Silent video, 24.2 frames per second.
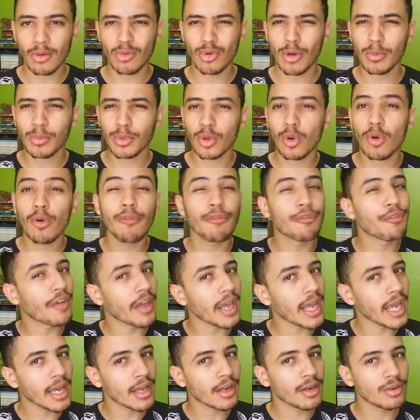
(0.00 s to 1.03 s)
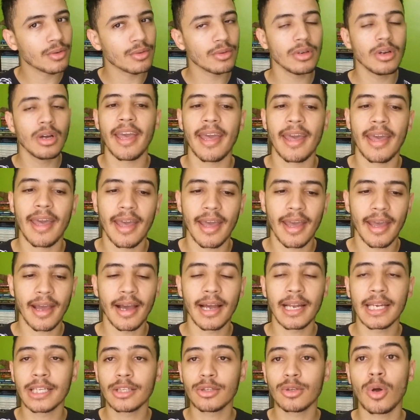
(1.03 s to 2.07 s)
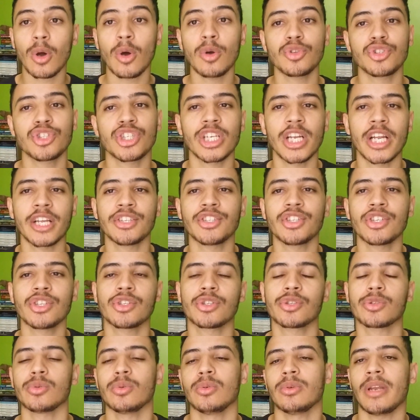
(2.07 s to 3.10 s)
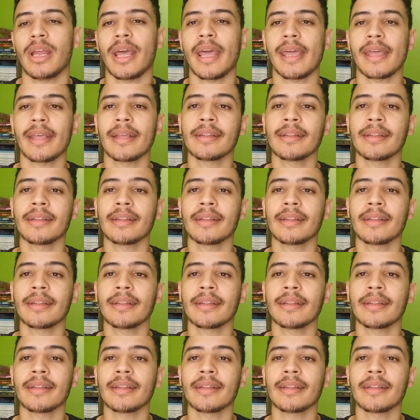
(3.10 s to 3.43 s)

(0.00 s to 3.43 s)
O nome do governo é, ali do continente sul, né?